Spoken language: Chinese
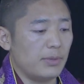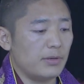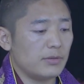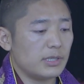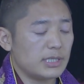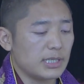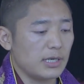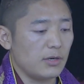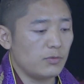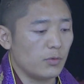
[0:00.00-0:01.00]
本这
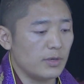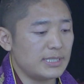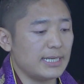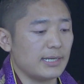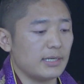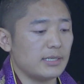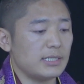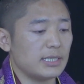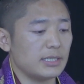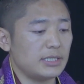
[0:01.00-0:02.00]
个佛经跟
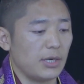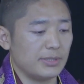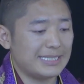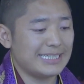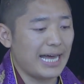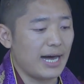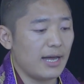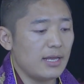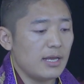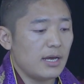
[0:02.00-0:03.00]
这个小金堂，